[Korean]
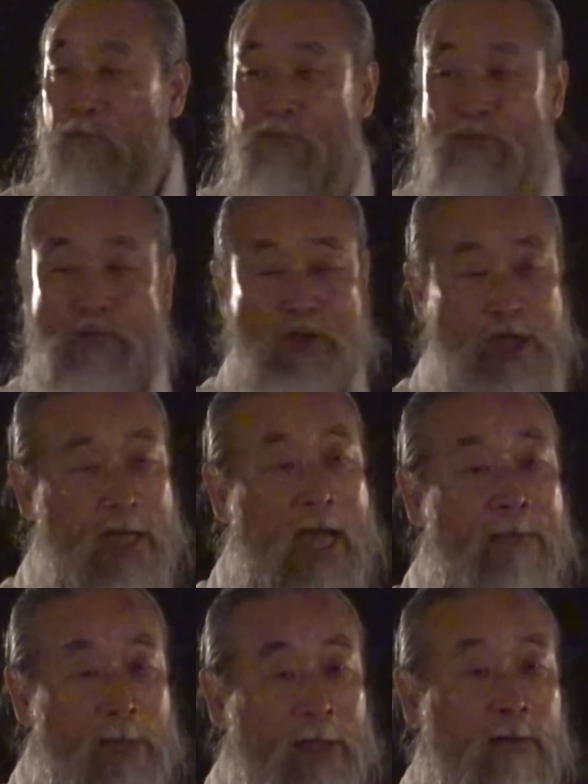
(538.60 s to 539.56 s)

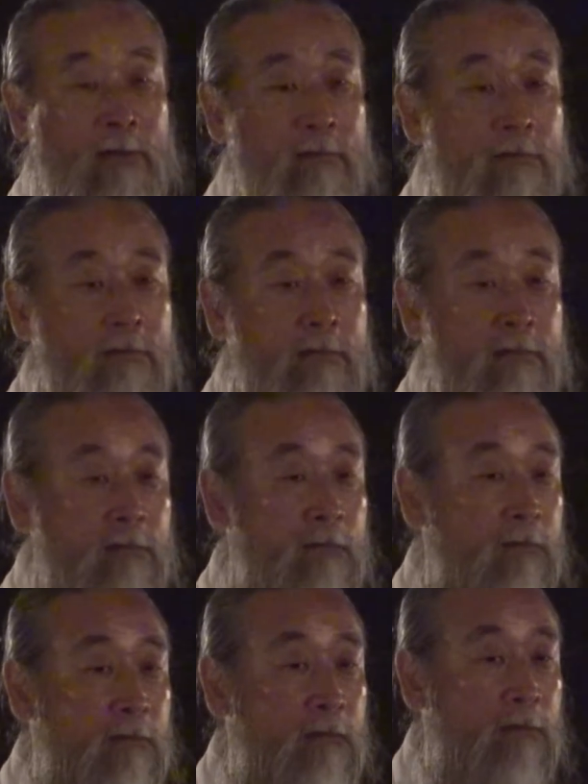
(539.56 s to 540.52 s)
무식하면
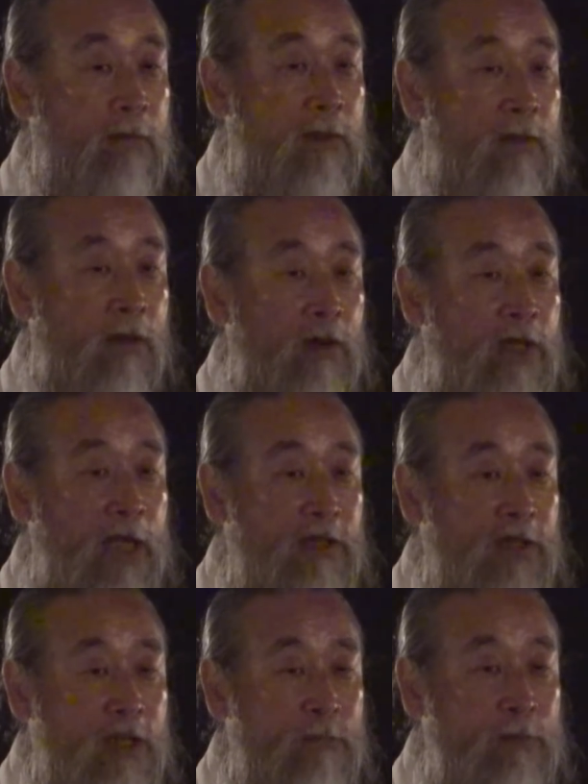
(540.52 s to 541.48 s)

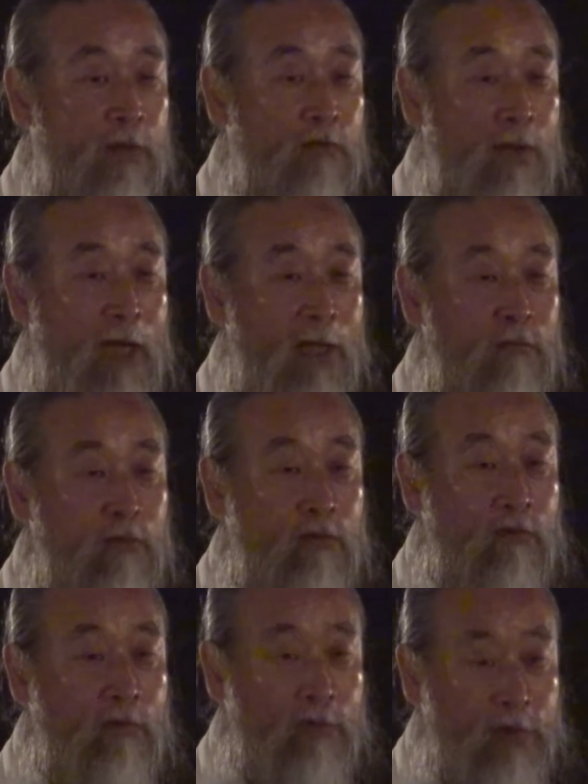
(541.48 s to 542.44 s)
어제든지 비굴하게
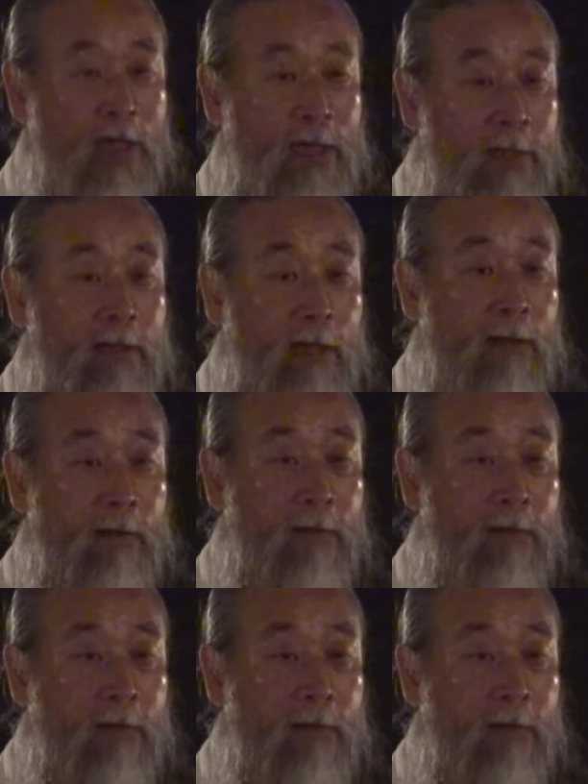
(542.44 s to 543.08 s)
무릎 꿇고 살아야 돼